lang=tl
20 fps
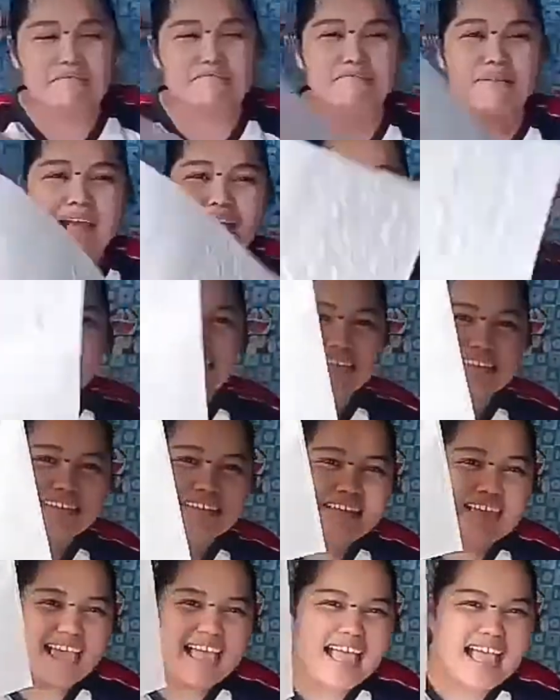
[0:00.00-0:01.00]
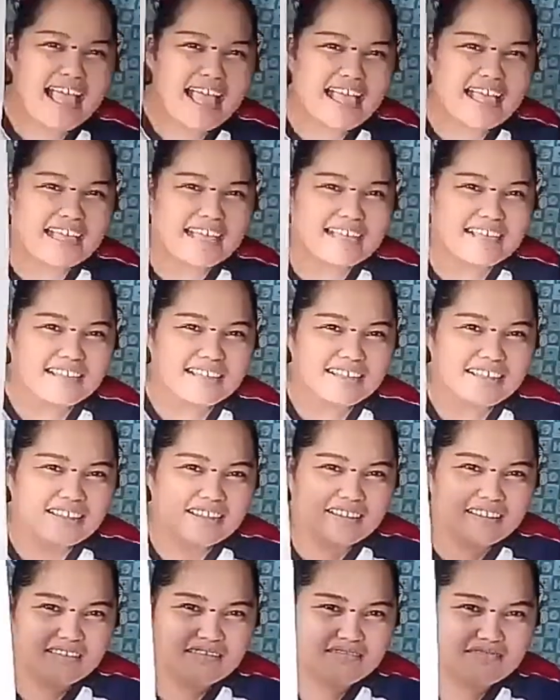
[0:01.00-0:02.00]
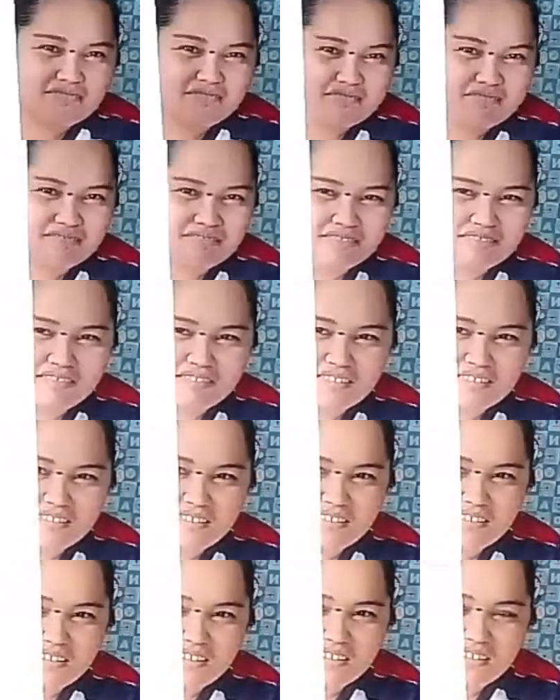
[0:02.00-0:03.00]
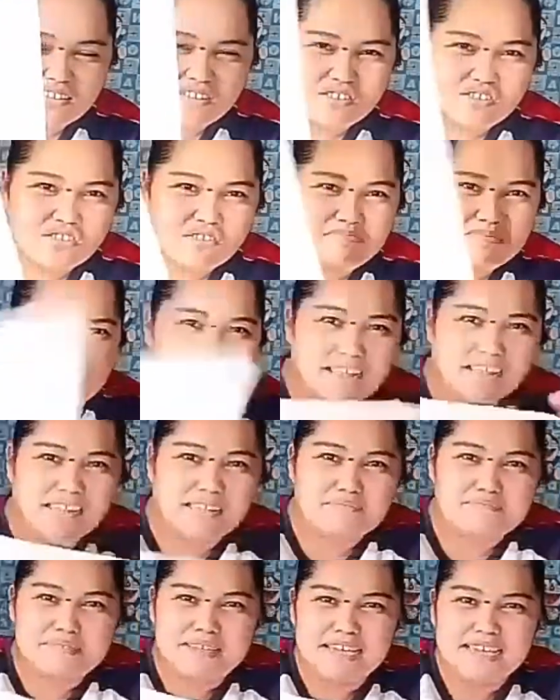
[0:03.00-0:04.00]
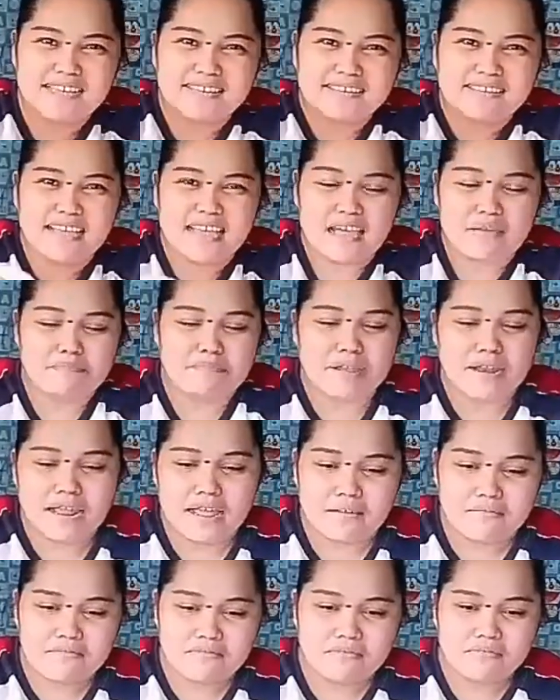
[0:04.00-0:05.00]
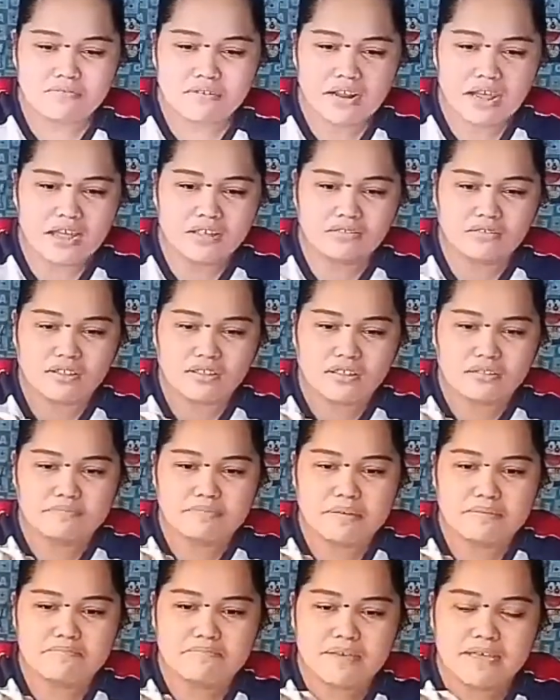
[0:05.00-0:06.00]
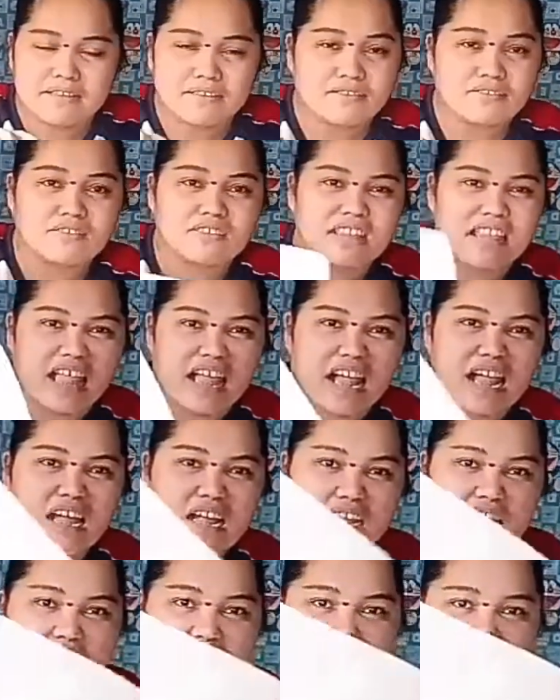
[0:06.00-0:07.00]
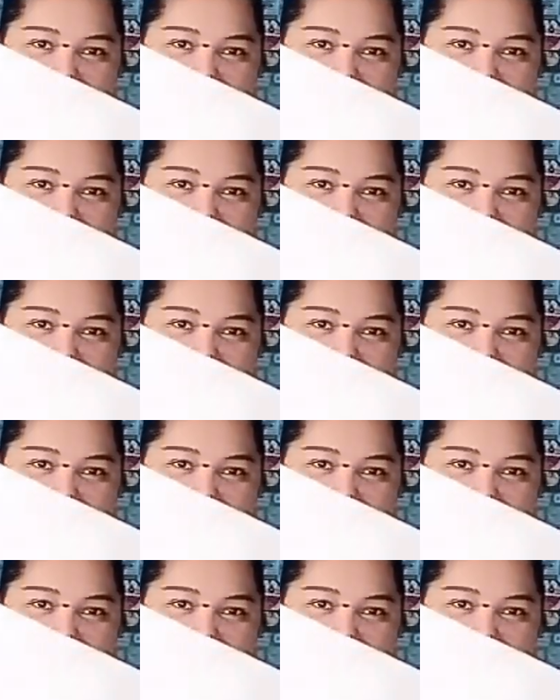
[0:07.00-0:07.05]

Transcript: ang pangit niya! Dinidikit lang pamuli. Sobrang nipis, kaya pala ang mura, 25 pesos lang.